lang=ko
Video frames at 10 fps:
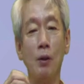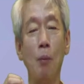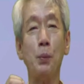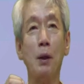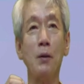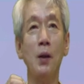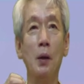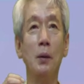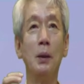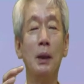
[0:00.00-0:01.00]

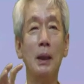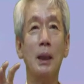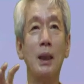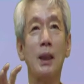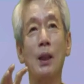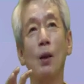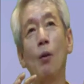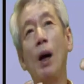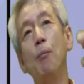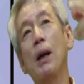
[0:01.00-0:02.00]
옆이어서
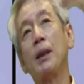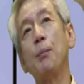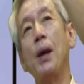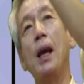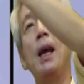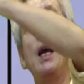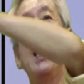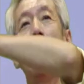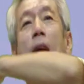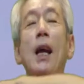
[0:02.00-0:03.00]
한 바퀴
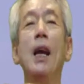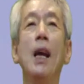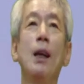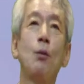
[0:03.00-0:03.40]
뺑